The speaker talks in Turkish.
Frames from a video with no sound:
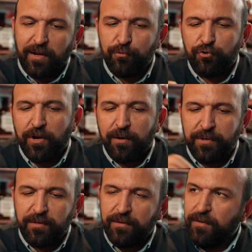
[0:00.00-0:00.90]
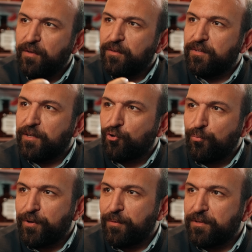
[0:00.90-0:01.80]
Yani bu kurabiyeyi direkt
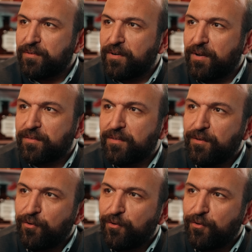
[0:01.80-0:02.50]
köpeğe batırarak da